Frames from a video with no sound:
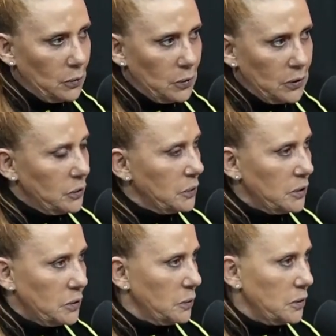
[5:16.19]
muito,
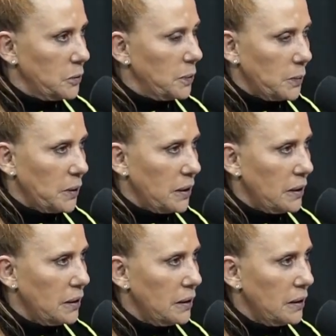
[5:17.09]
muito, muito para mim.